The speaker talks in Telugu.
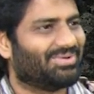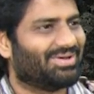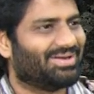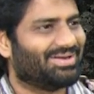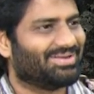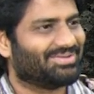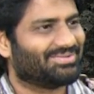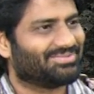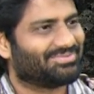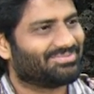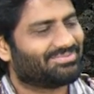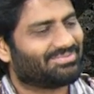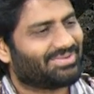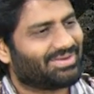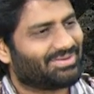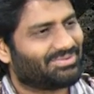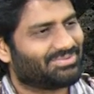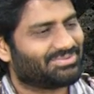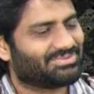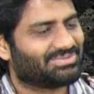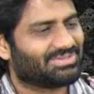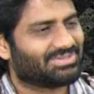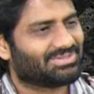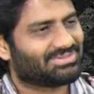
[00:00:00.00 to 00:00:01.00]
మార్నింగ్ ఫైవ్
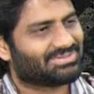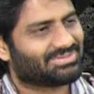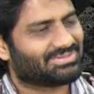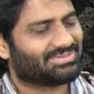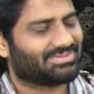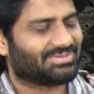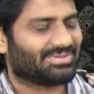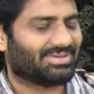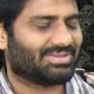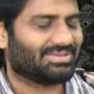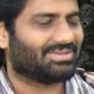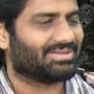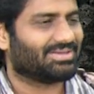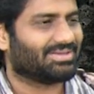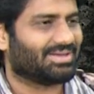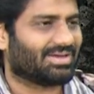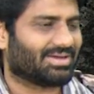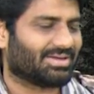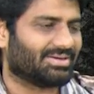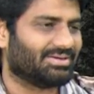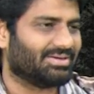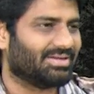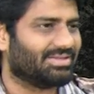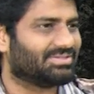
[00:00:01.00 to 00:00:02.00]
టు సిక్స్ అంతే
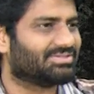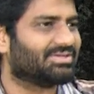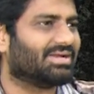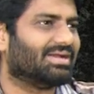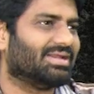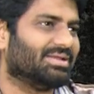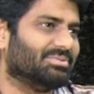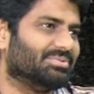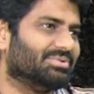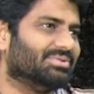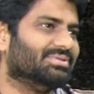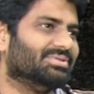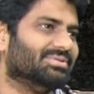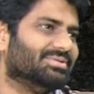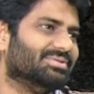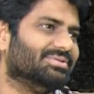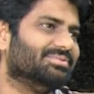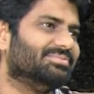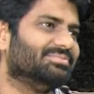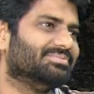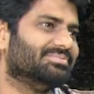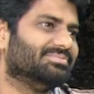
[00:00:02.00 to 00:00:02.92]
అక్కడ డే స్టార్ట్ అయిపోతుంది